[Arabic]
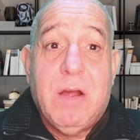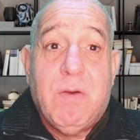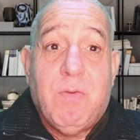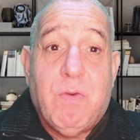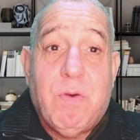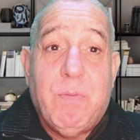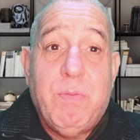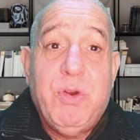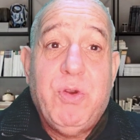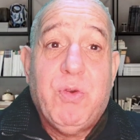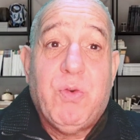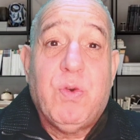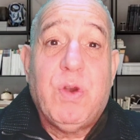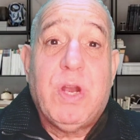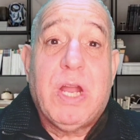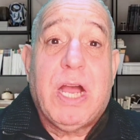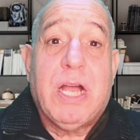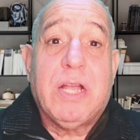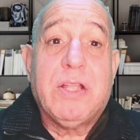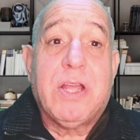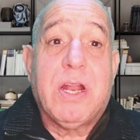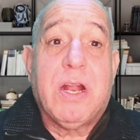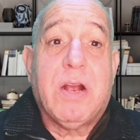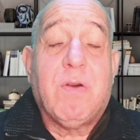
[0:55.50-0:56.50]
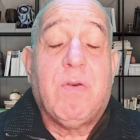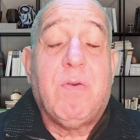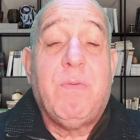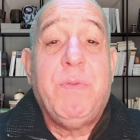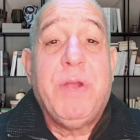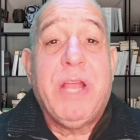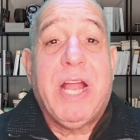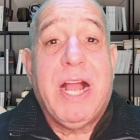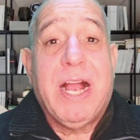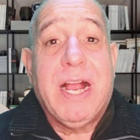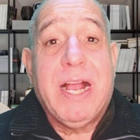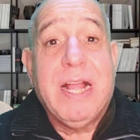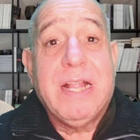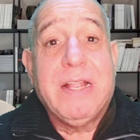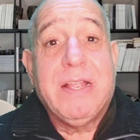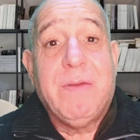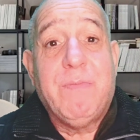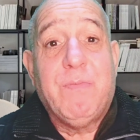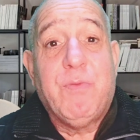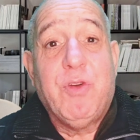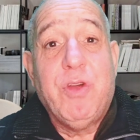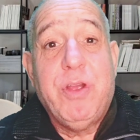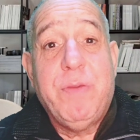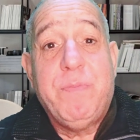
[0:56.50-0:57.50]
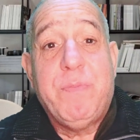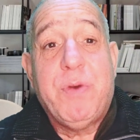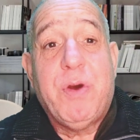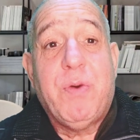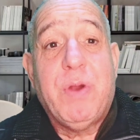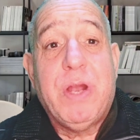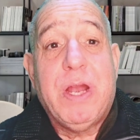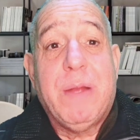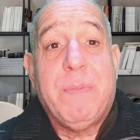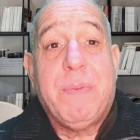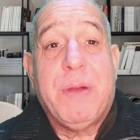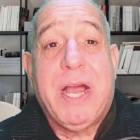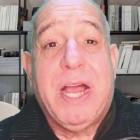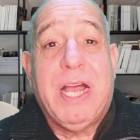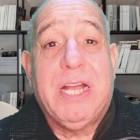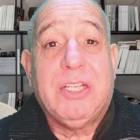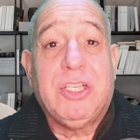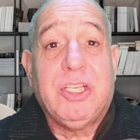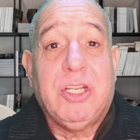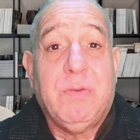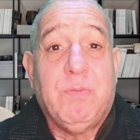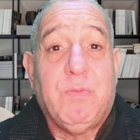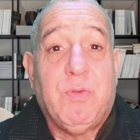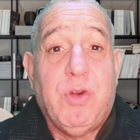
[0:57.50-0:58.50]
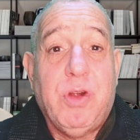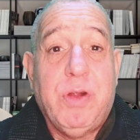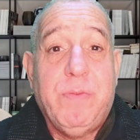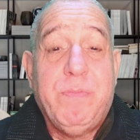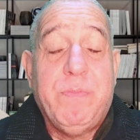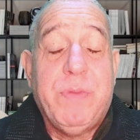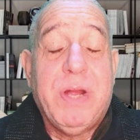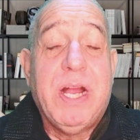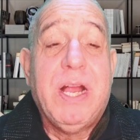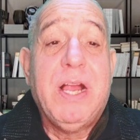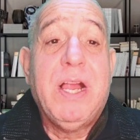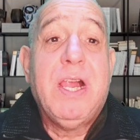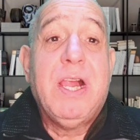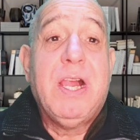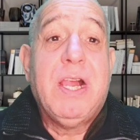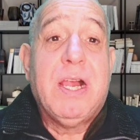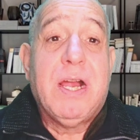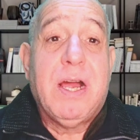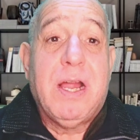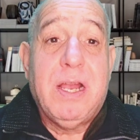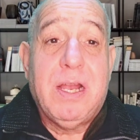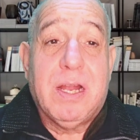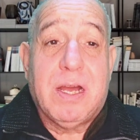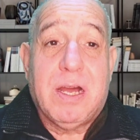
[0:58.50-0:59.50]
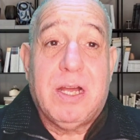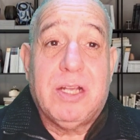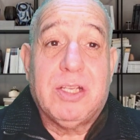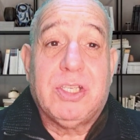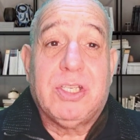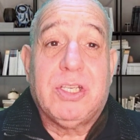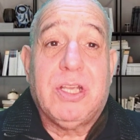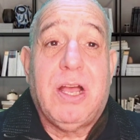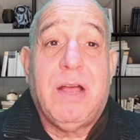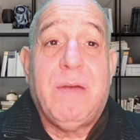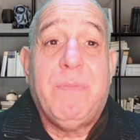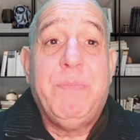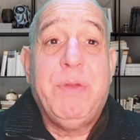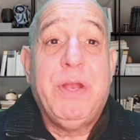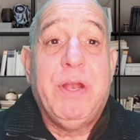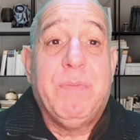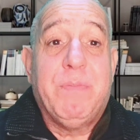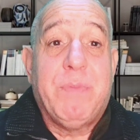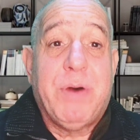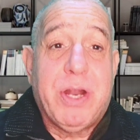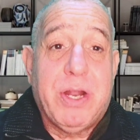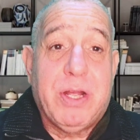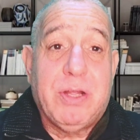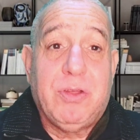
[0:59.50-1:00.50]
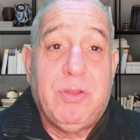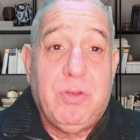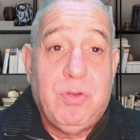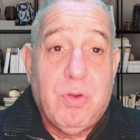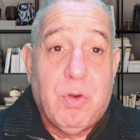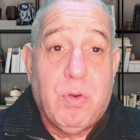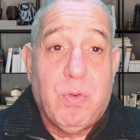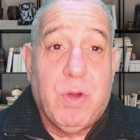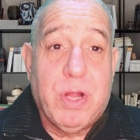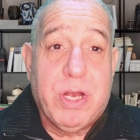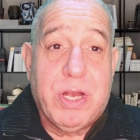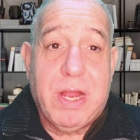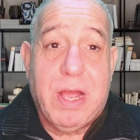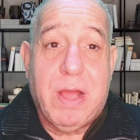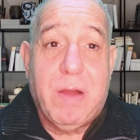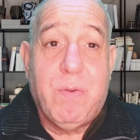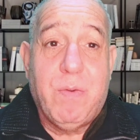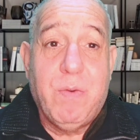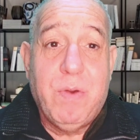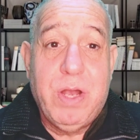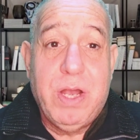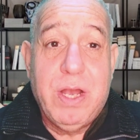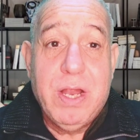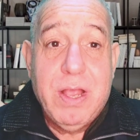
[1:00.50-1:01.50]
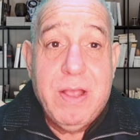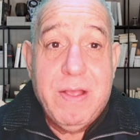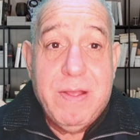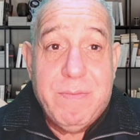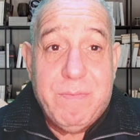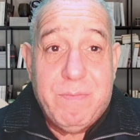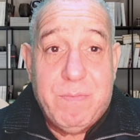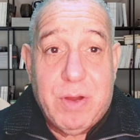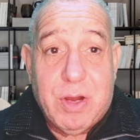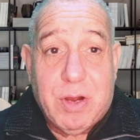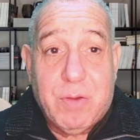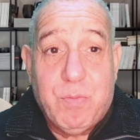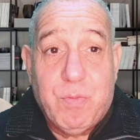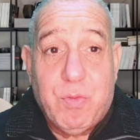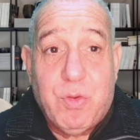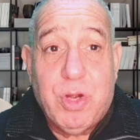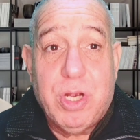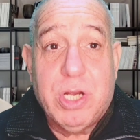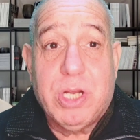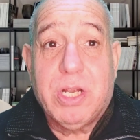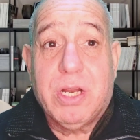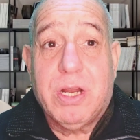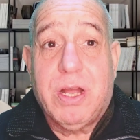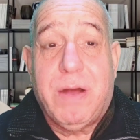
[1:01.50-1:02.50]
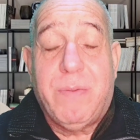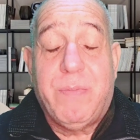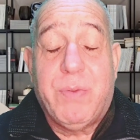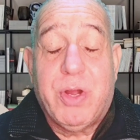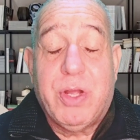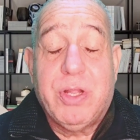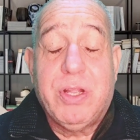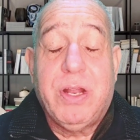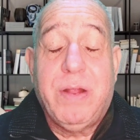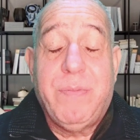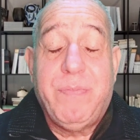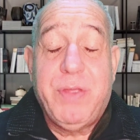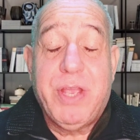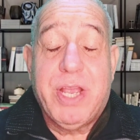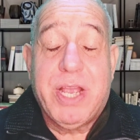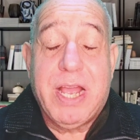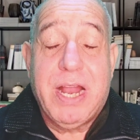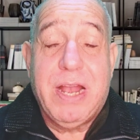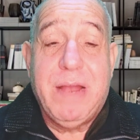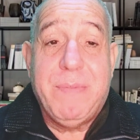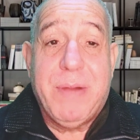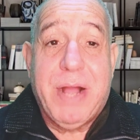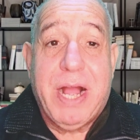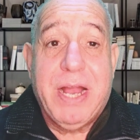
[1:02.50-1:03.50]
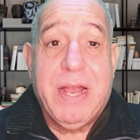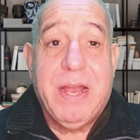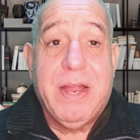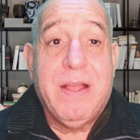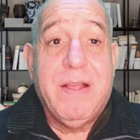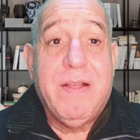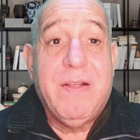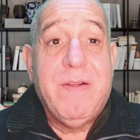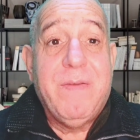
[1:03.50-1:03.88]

وبنقول لحضراتكم الحاجات المهمه والابحاث المهمه الخاصه بالمرض دوت او مجموعه الامراض اللي بنتكلم عنها